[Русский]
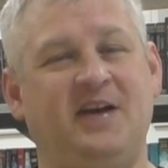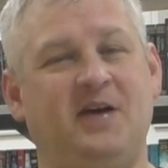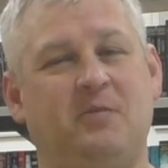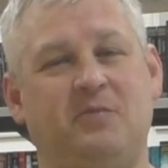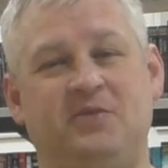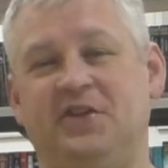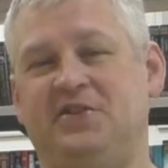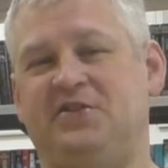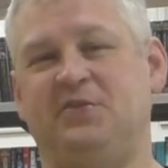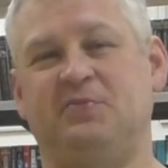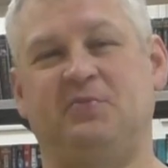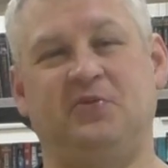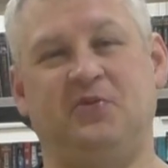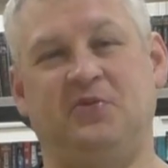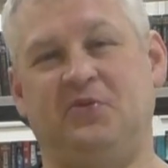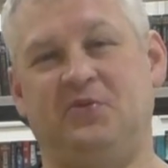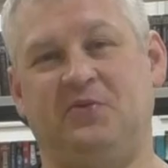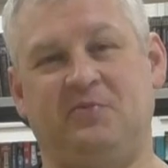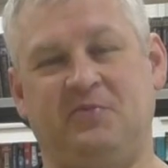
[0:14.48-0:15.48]
Мне
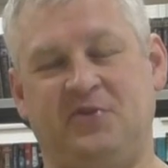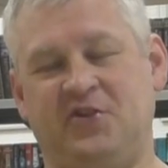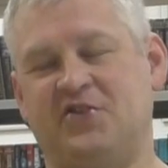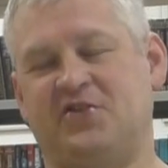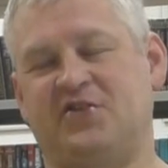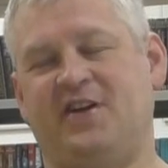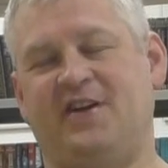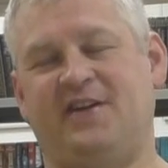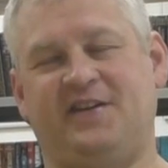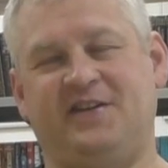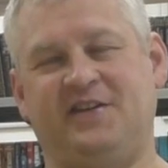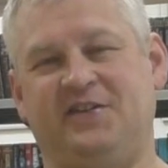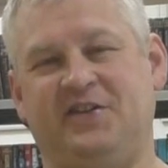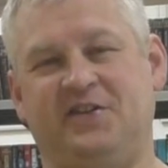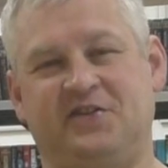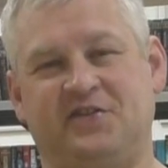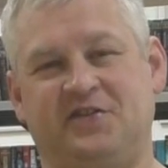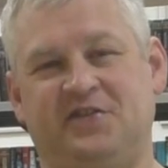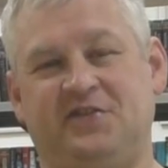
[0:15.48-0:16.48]
тепло, мне жарко
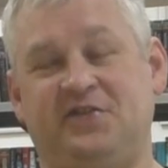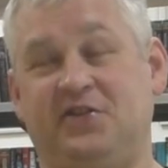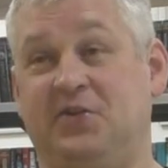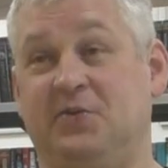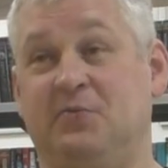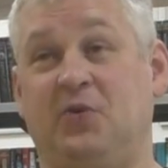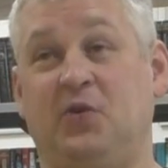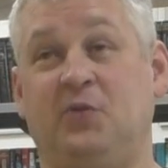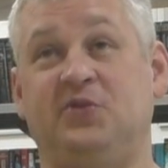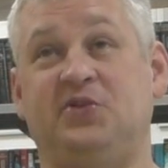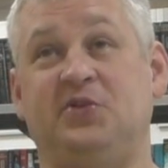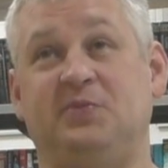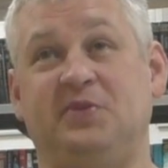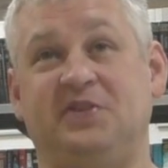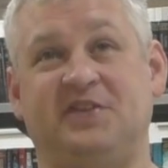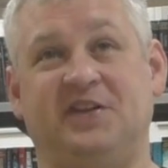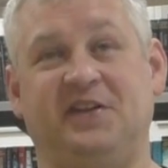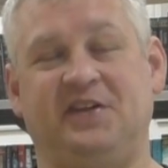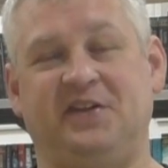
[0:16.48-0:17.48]
даже, серебром
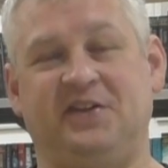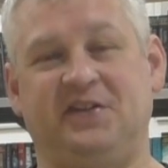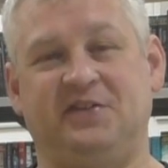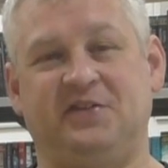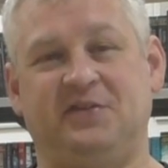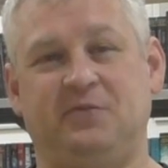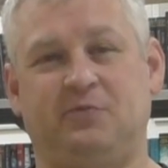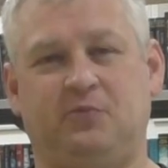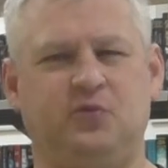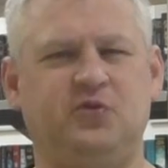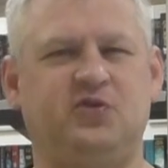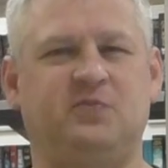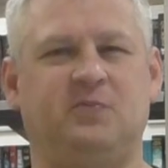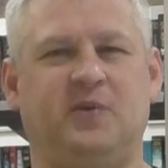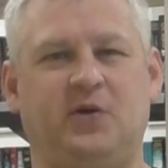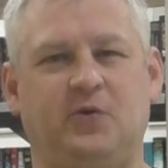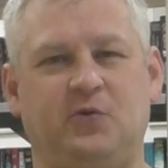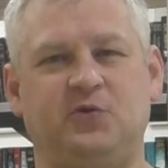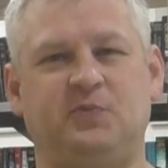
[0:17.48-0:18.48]
зимы согрет, пусть
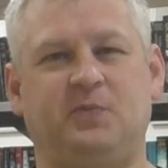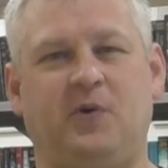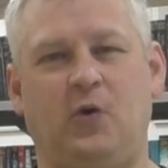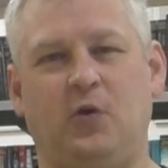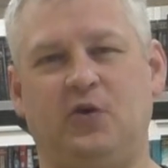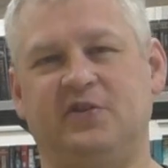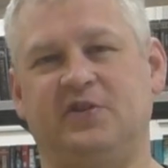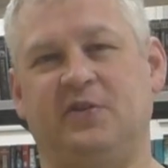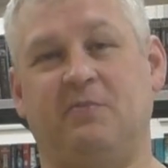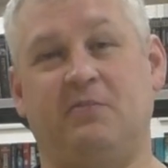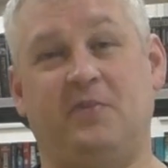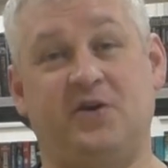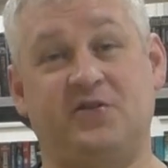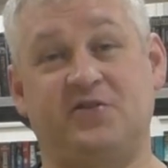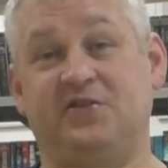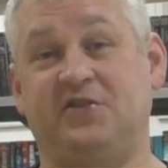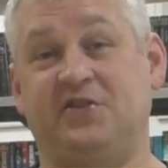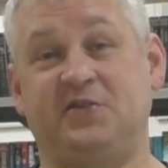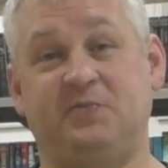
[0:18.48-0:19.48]
мороз по окнам
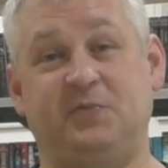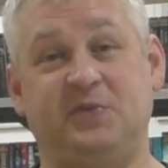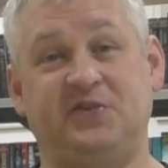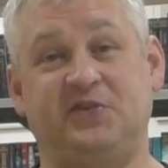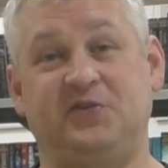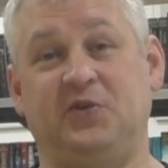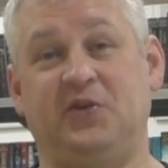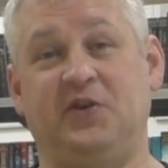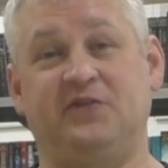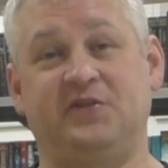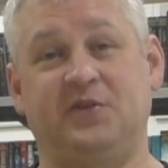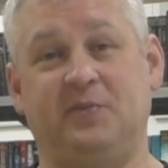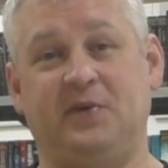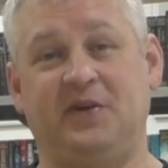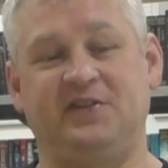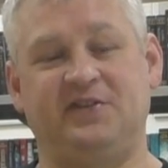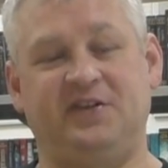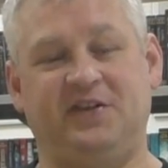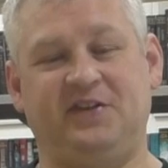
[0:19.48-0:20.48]
мажет расписной
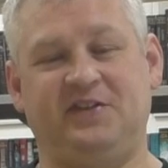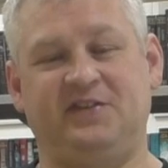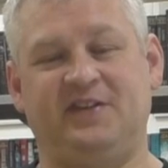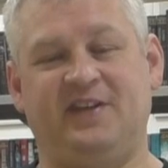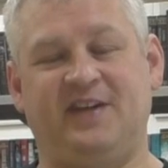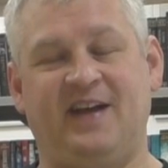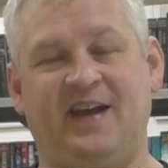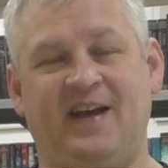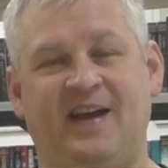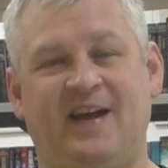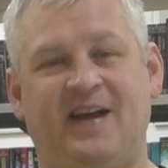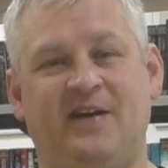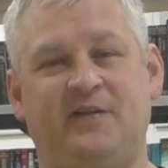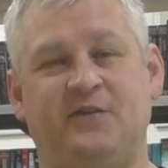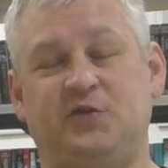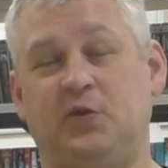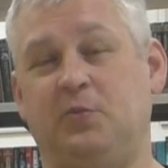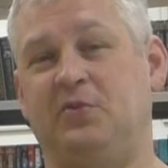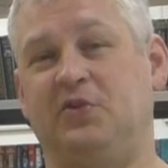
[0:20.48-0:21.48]
автопортрет.
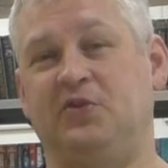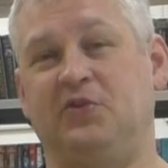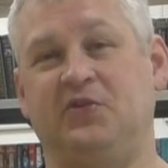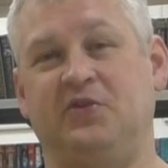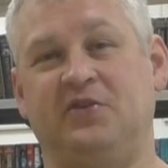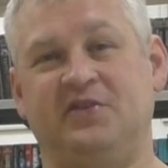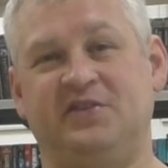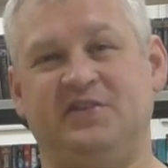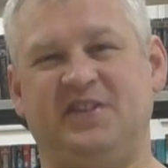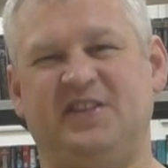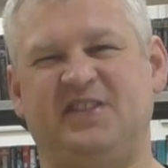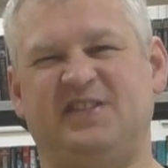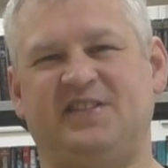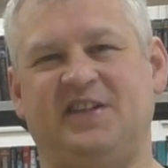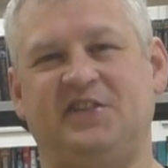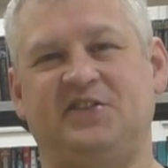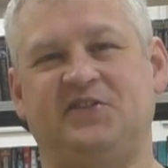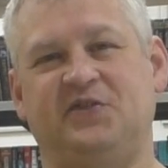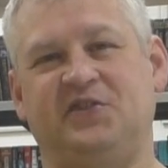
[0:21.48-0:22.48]
Все бело, здесь
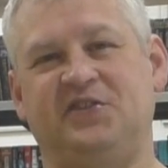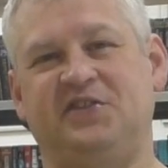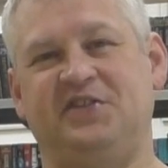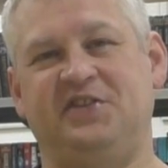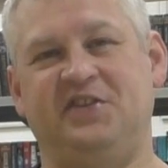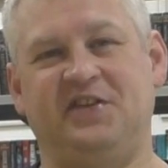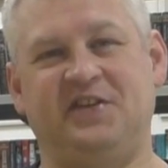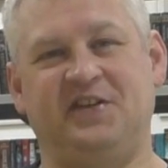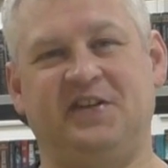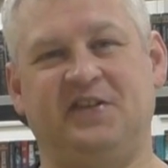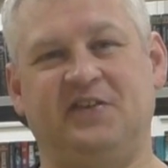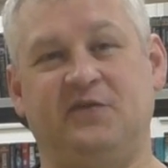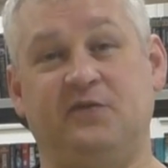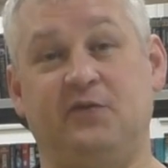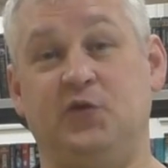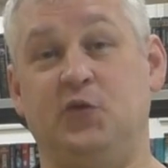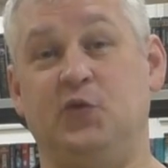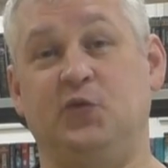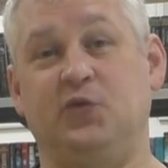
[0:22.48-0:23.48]
царство снега,
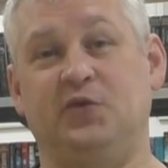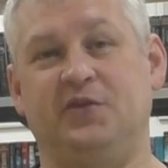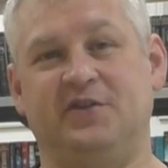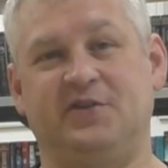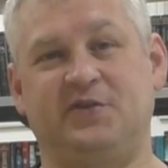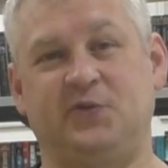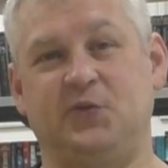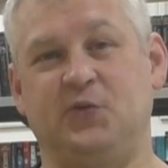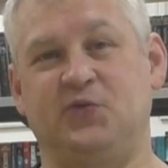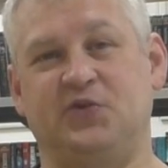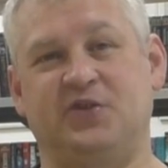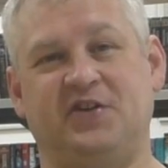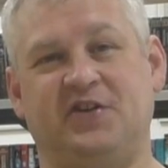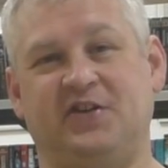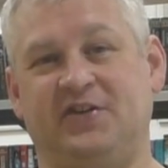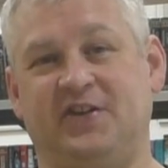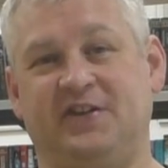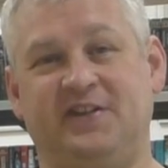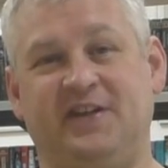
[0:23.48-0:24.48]
в юге, стужи,
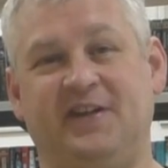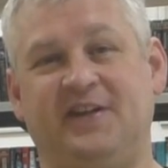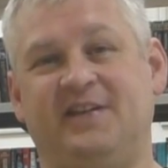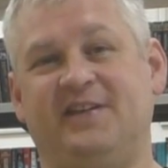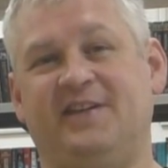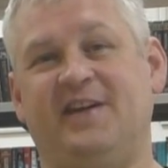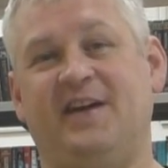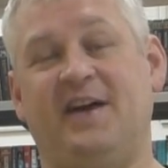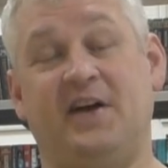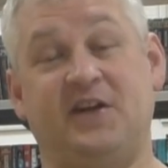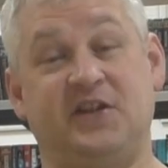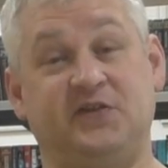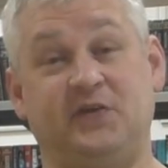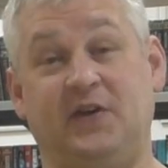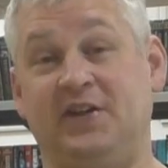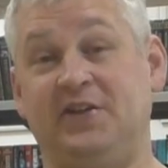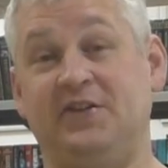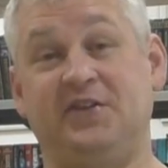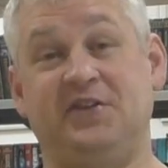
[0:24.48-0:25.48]
холода.
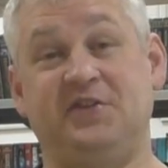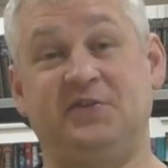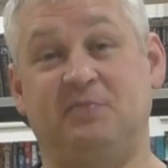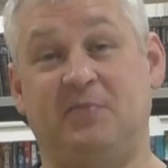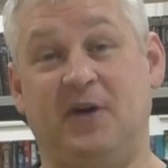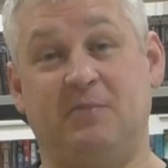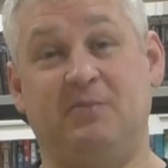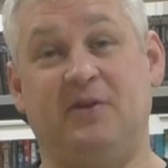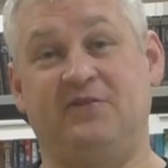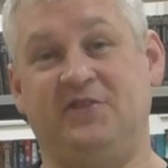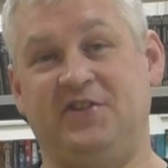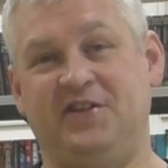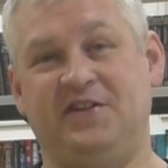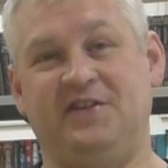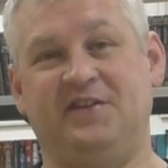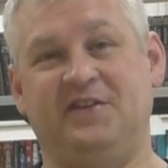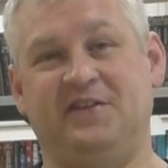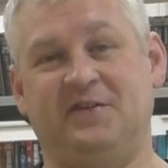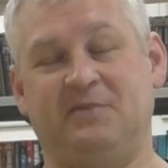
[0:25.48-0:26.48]
Развалилась баба в
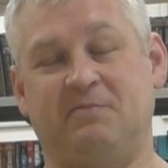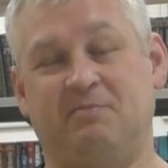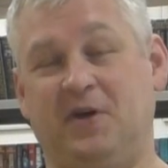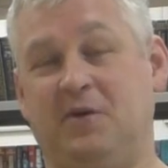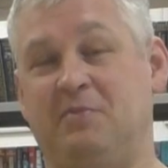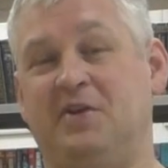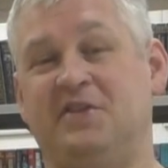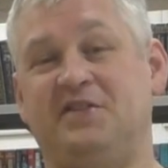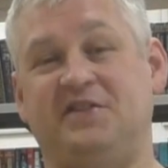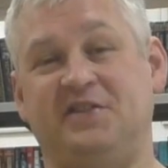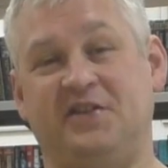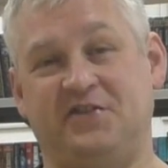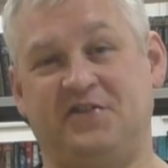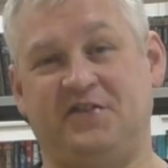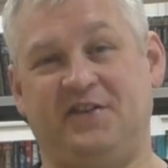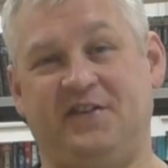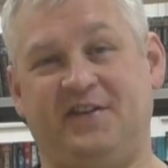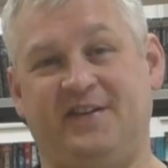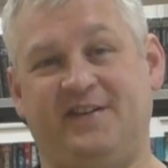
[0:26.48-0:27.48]
неге, баба
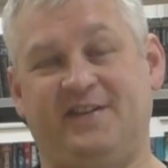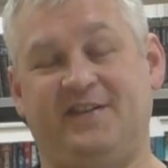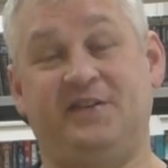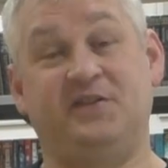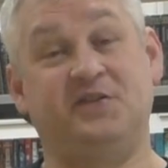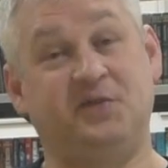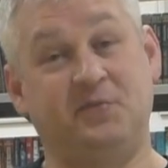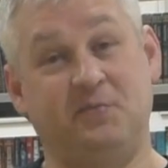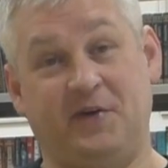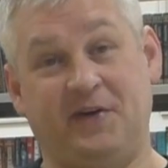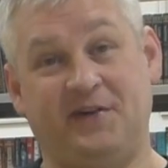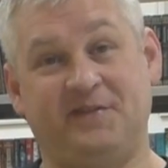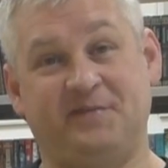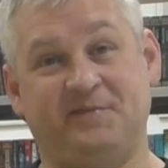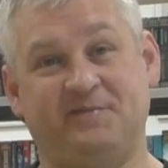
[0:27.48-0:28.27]
снежная, зима.